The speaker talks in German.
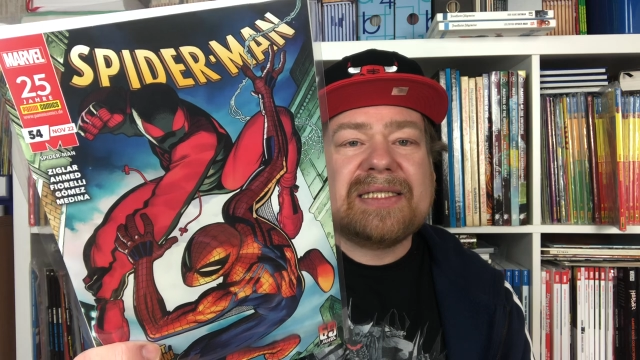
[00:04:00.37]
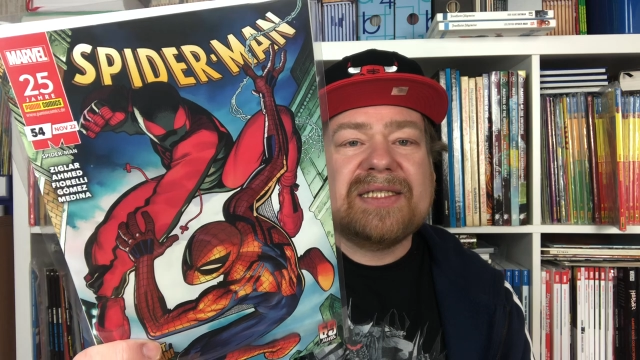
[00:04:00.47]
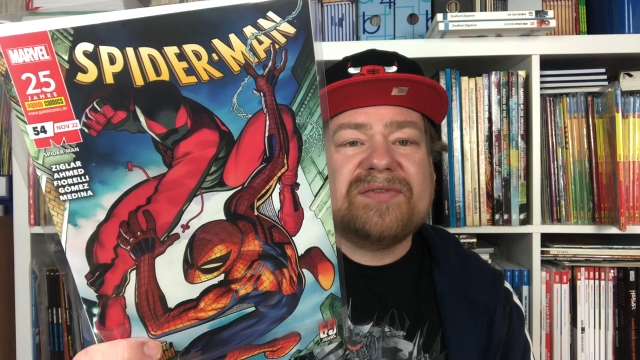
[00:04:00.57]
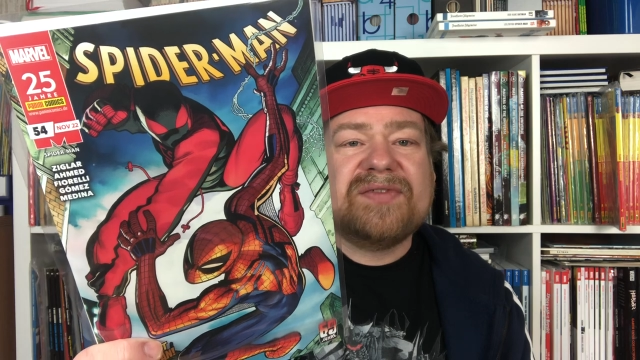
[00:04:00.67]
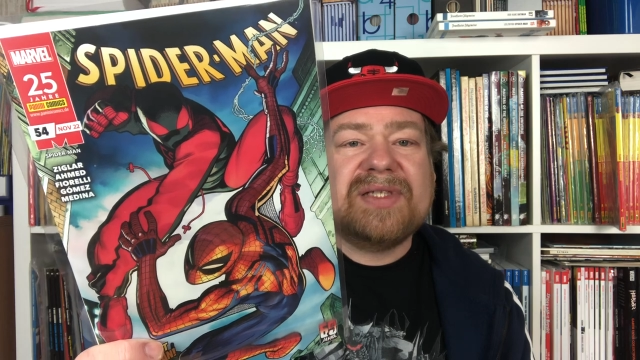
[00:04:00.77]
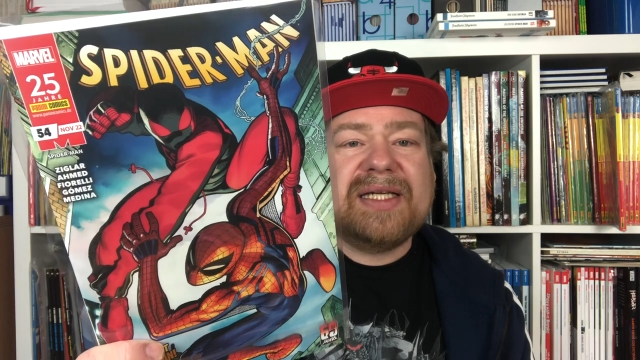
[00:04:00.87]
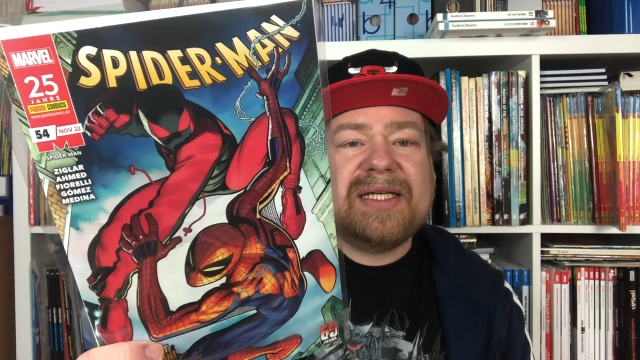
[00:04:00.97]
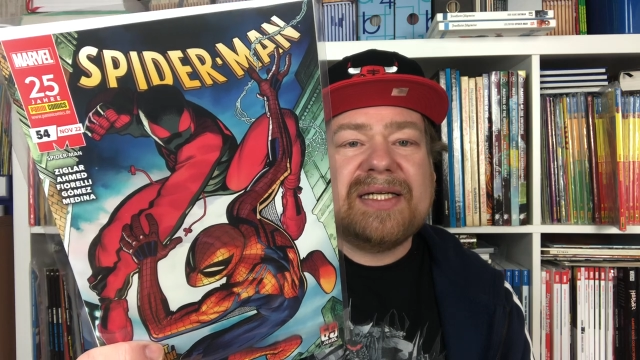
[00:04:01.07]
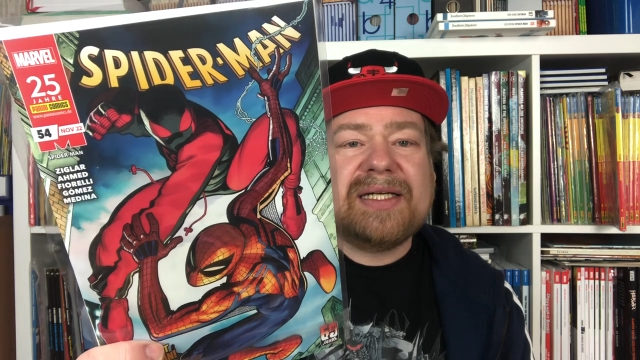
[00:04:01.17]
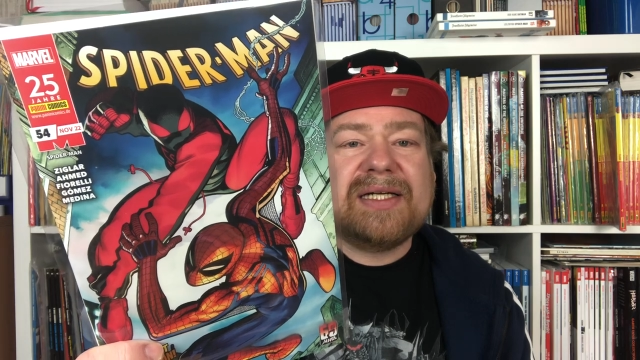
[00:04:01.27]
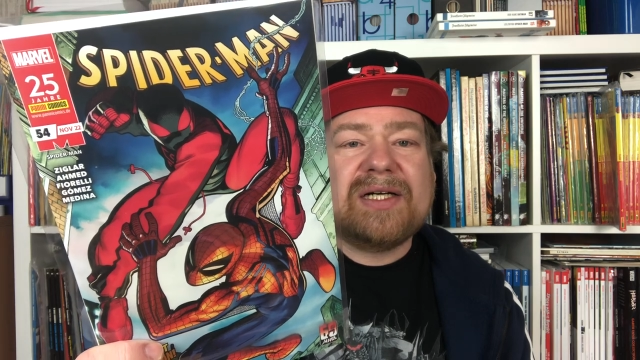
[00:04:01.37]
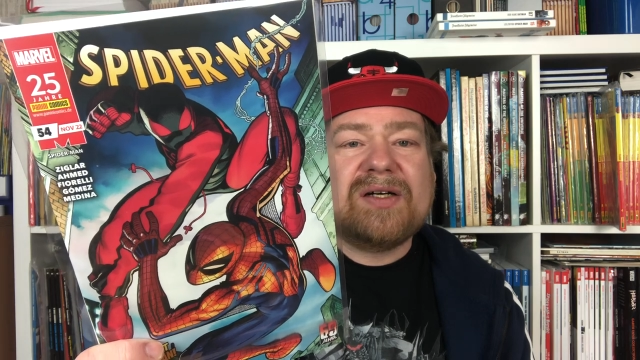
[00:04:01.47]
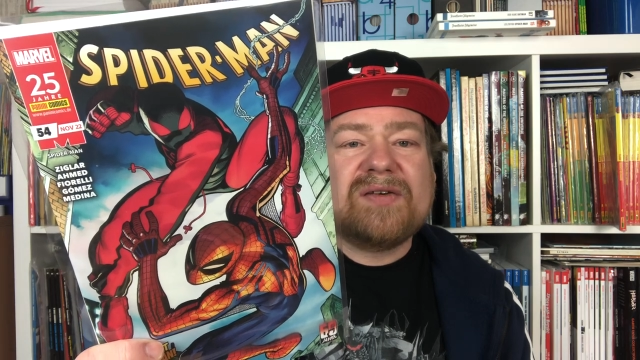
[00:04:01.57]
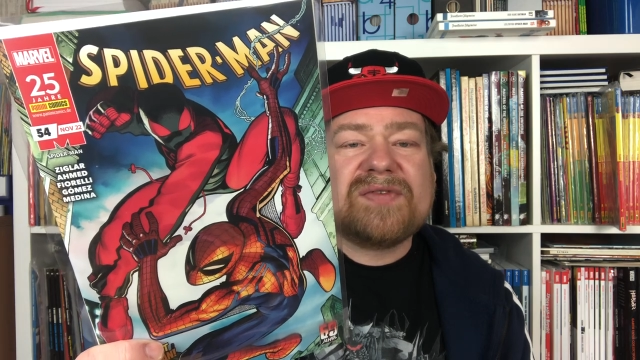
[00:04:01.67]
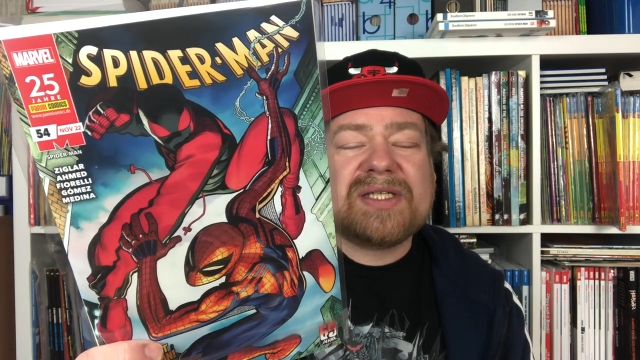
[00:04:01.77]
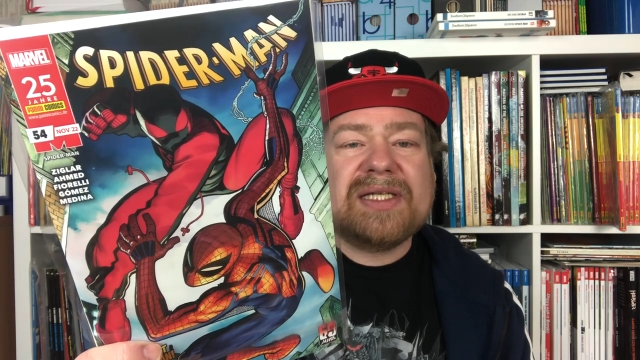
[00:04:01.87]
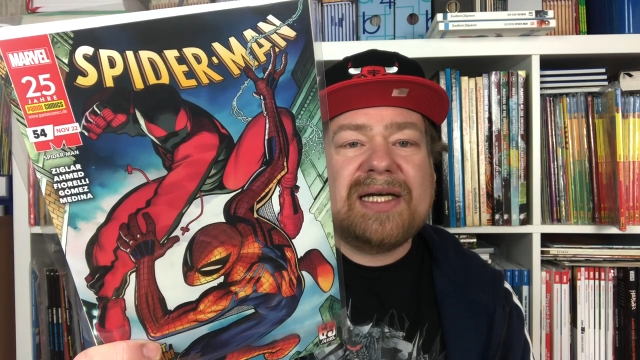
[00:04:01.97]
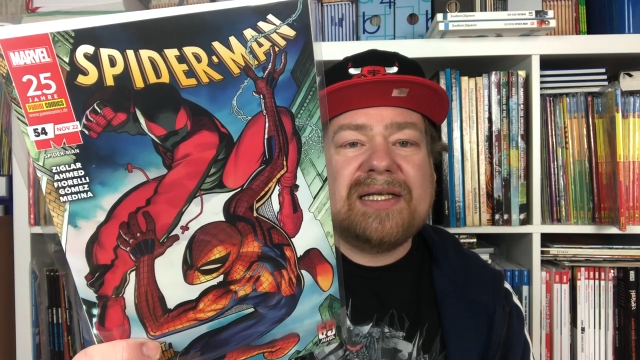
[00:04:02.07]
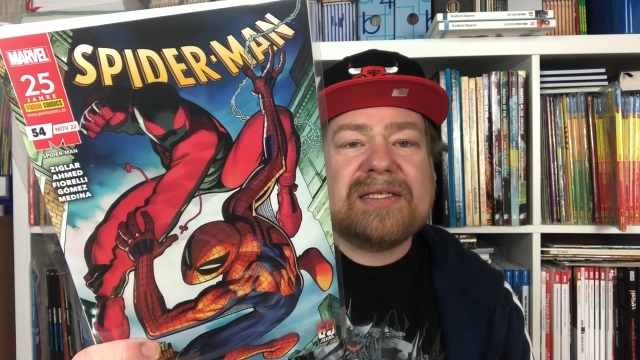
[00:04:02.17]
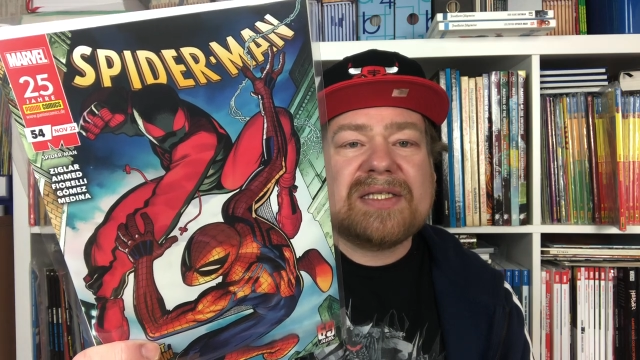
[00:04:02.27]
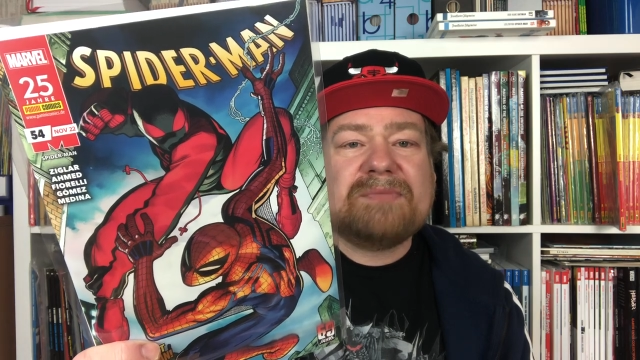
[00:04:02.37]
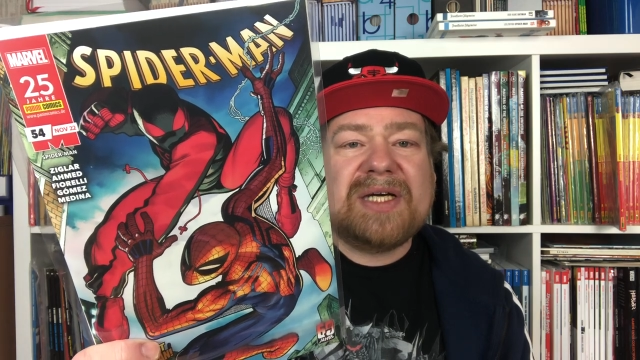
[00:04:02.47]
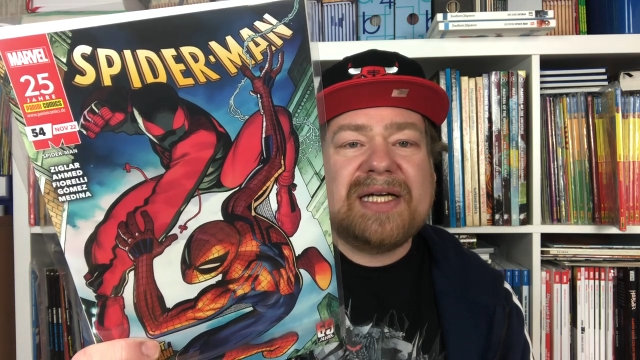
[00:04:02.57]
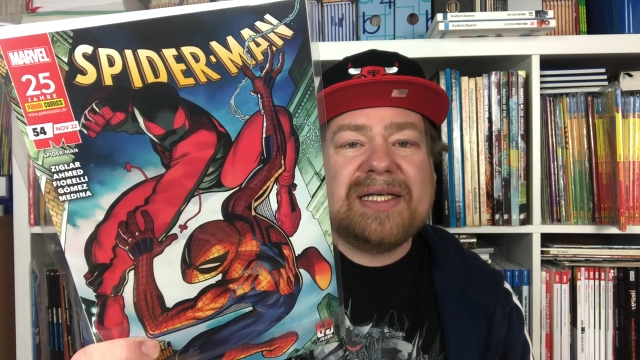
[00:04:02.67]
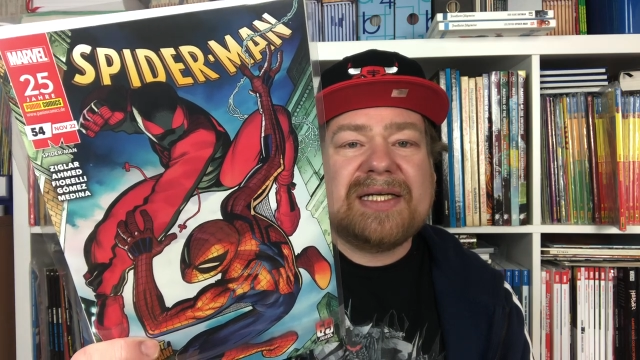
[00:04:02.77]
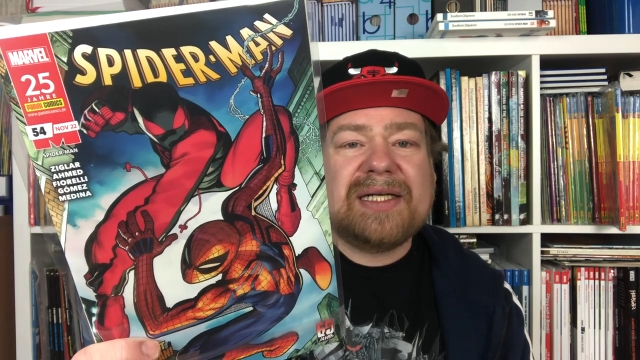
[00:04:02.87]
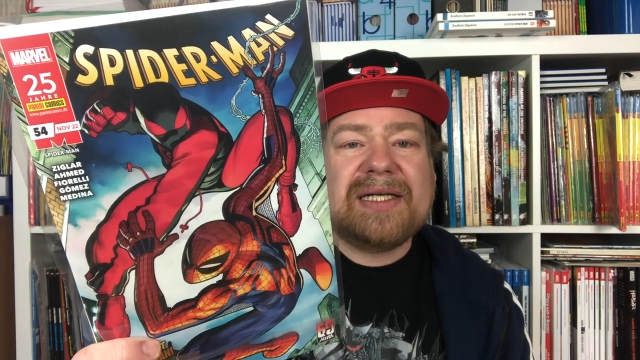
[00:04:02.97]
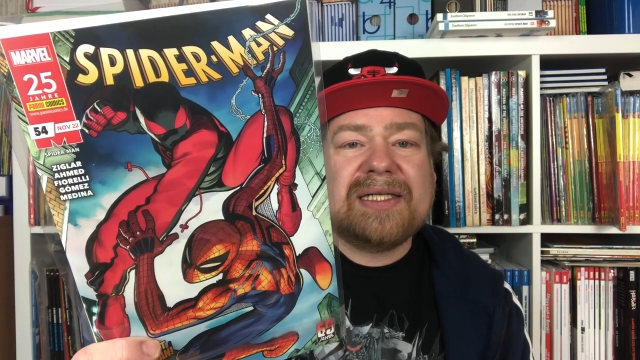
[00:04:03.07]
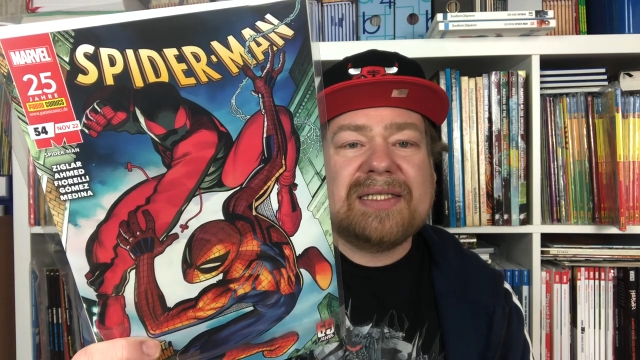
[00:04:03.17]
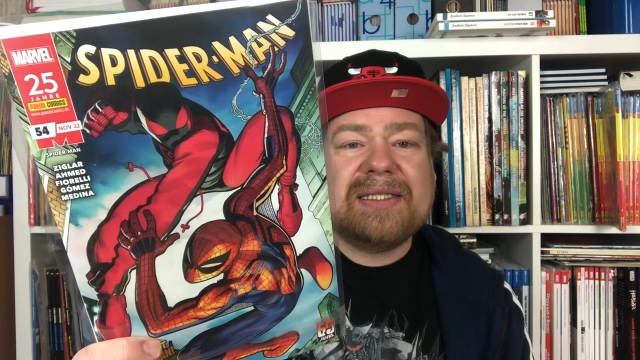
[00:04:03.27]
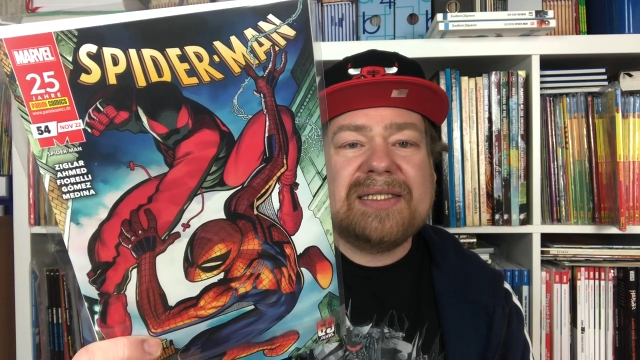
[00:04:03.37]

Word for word: trifft er auf Scarlet Spider,